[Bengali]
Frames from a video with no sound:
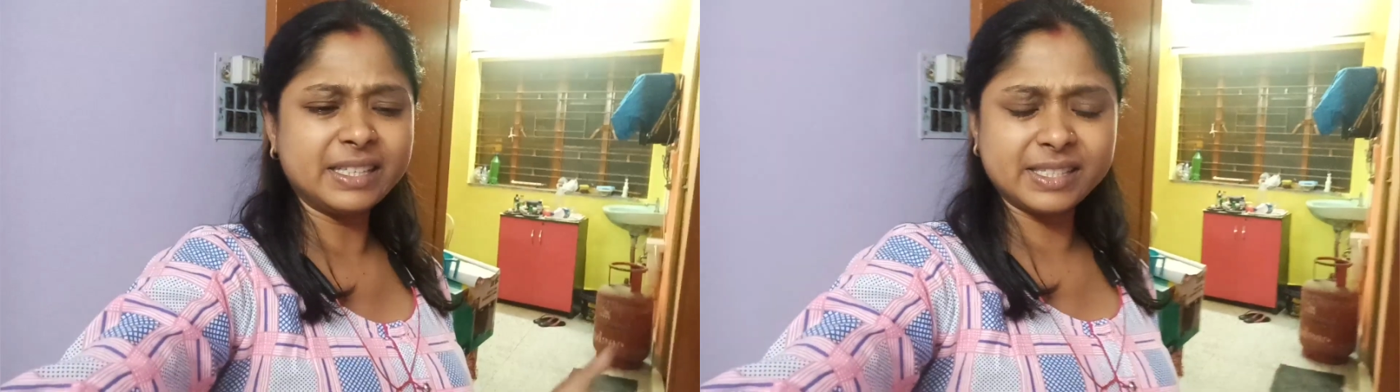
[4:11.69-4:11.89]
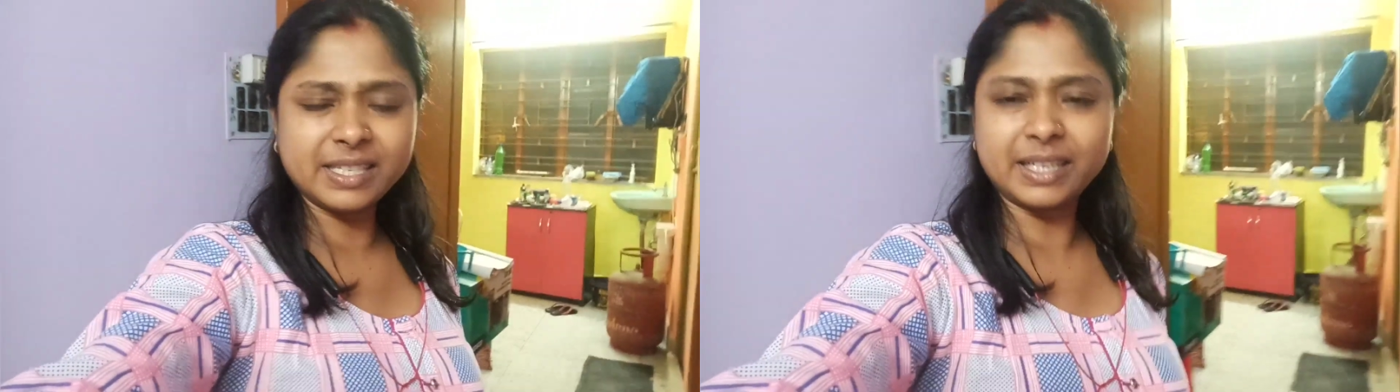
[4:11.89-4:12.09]

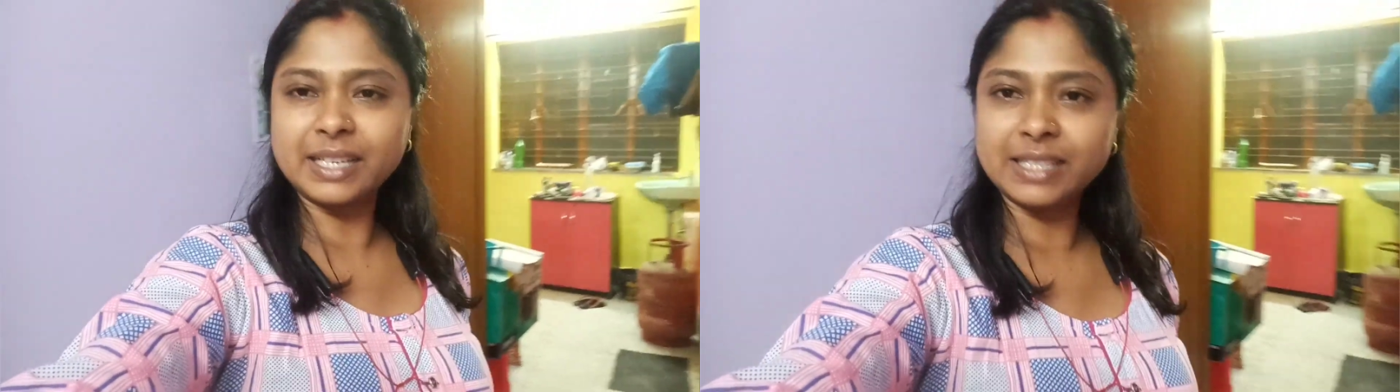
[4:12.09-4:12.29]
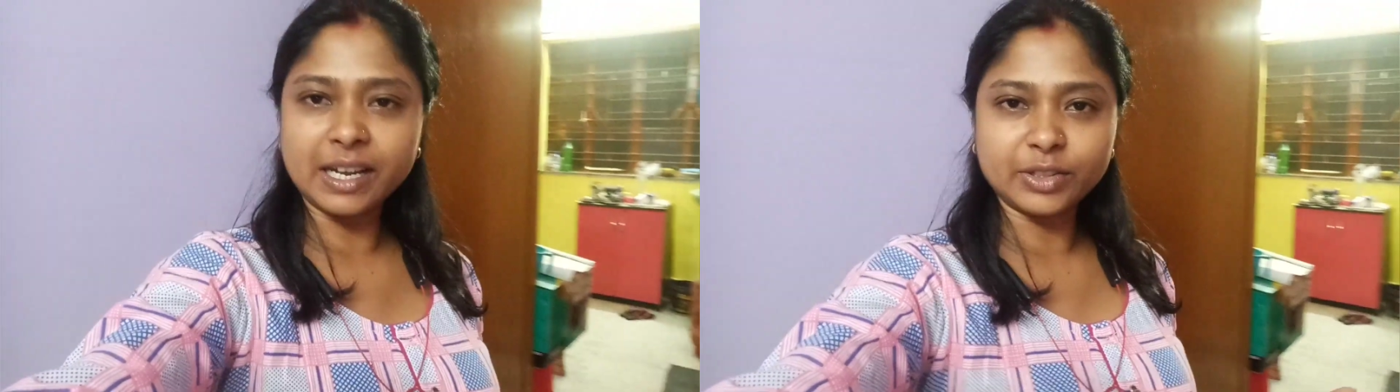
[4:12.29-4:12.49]

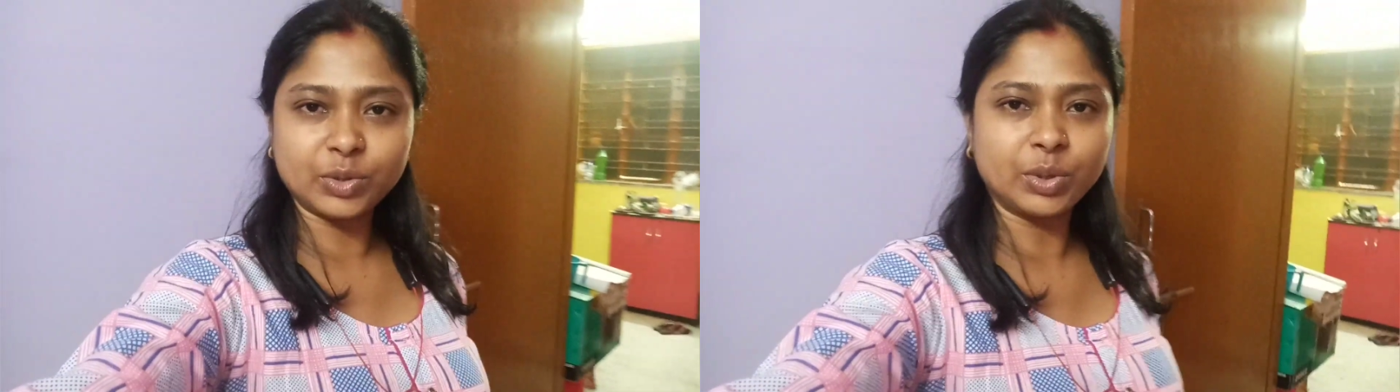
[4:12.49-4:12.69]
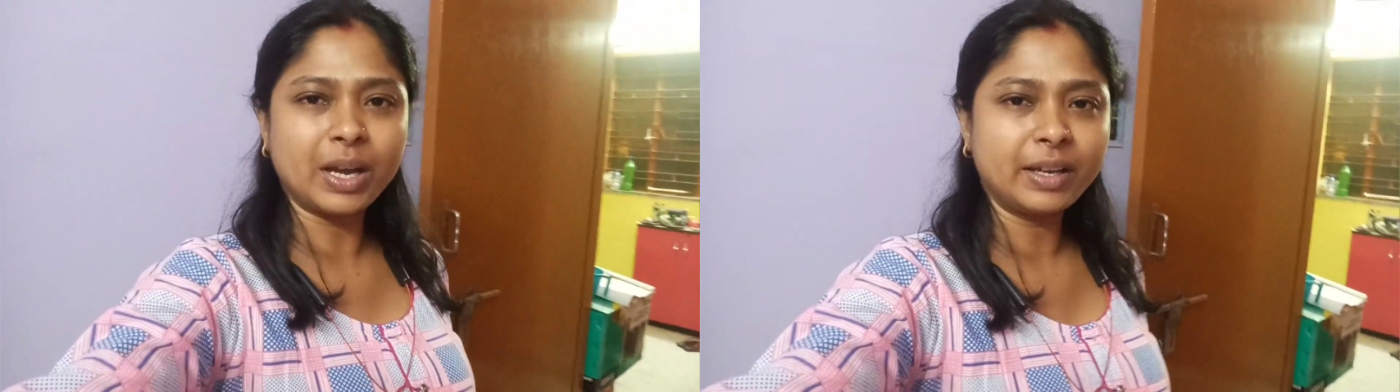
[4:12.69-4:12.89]
ইচ্ছেটা
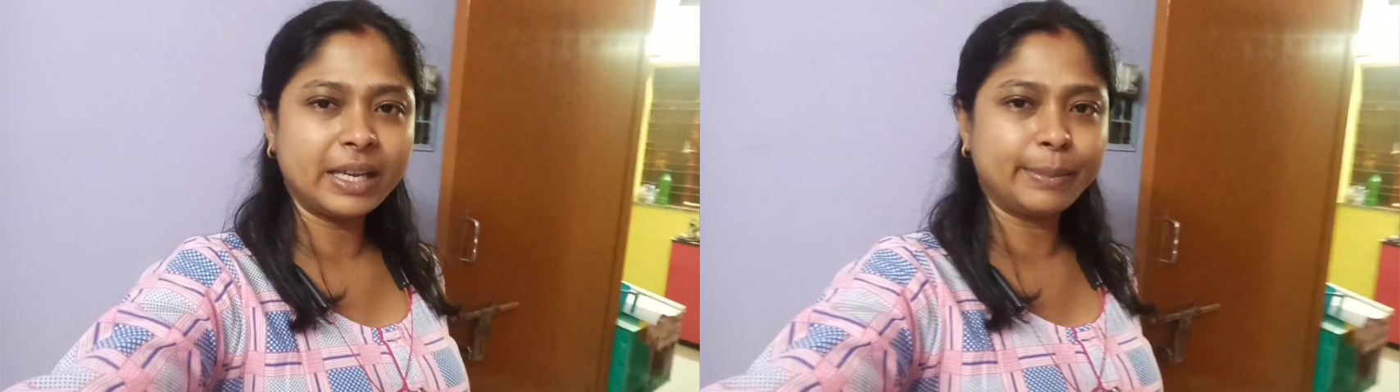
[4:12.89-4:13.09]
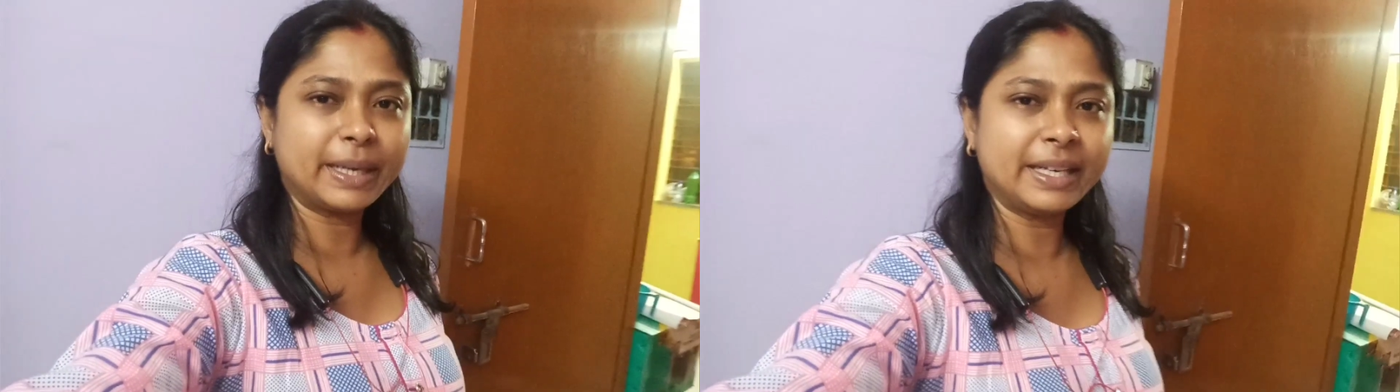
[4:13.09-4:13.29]
জাগতো
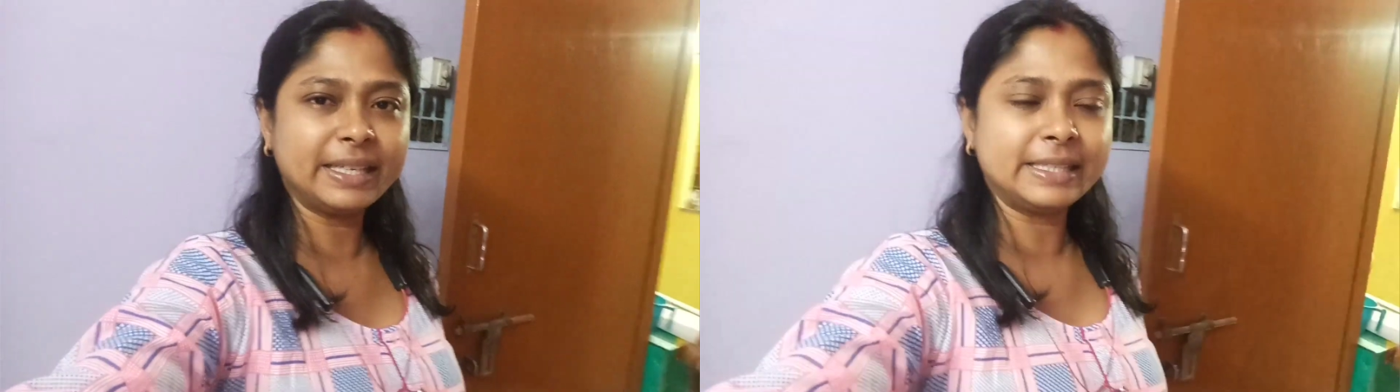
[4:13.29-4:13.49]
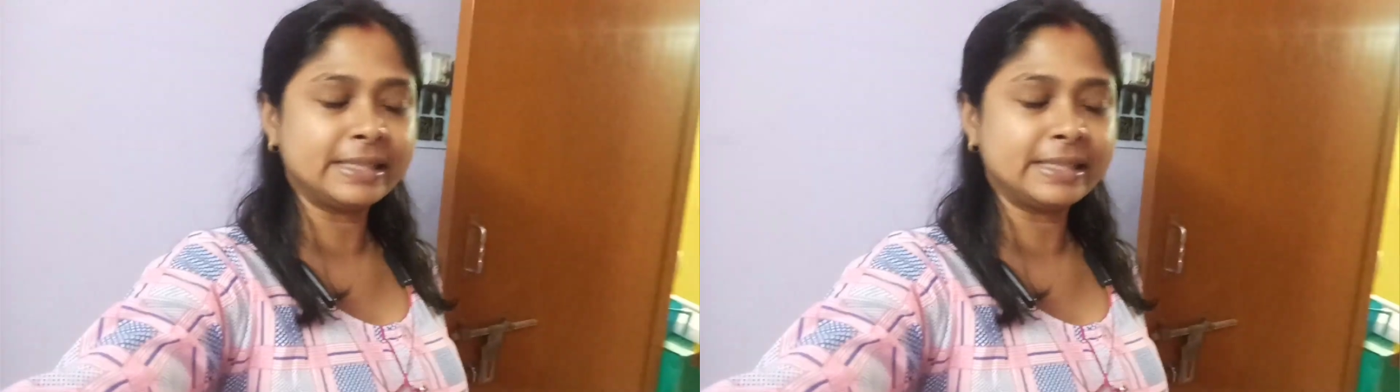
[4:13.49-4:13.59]
এবারে